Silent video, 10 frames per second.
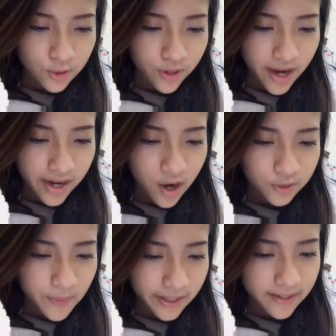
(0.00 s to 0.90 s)
Suka
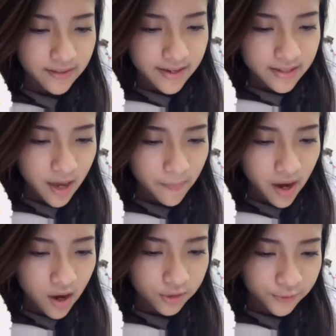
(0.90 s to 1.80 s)
hangout pakai dress
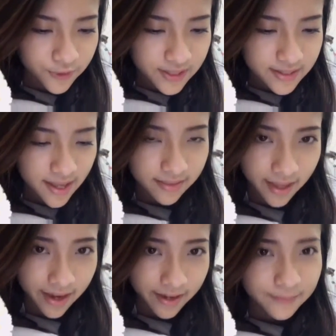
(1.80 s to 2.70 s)
apa outfit
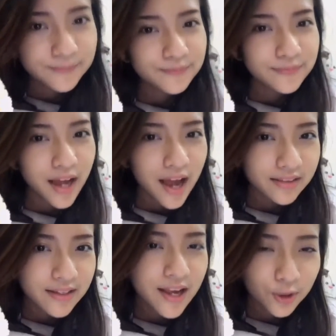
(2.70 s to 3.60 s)
santai? Hmm,
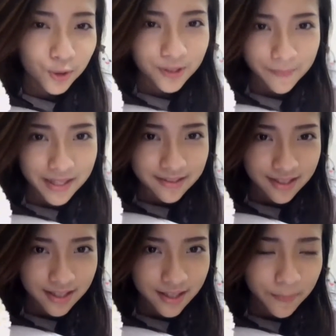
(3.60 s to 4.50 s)
tergantung tempat
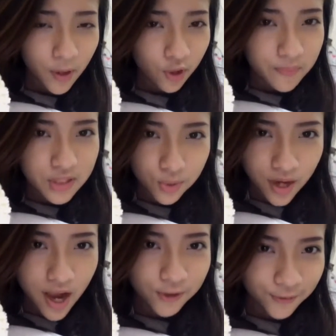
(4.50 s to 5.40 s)
sih, tapi aku lebih
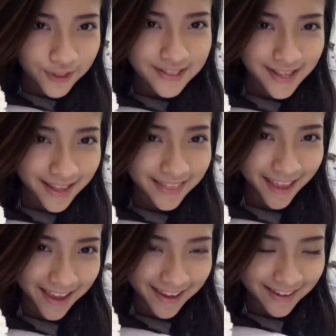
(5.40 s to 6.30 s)
suka outfit
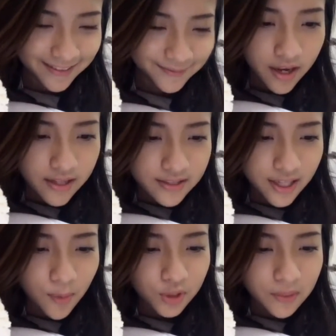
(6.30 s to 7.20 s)
santai Natsa,
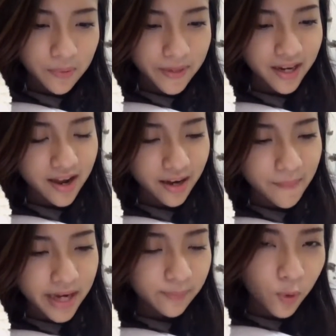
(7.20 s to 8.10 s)
kamu tipe pendengar yang
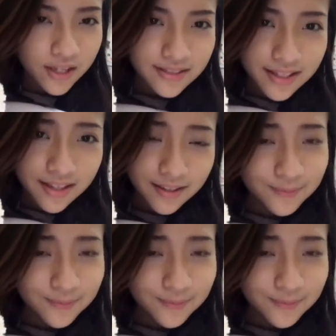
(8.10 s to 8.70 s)
baik bukan sih?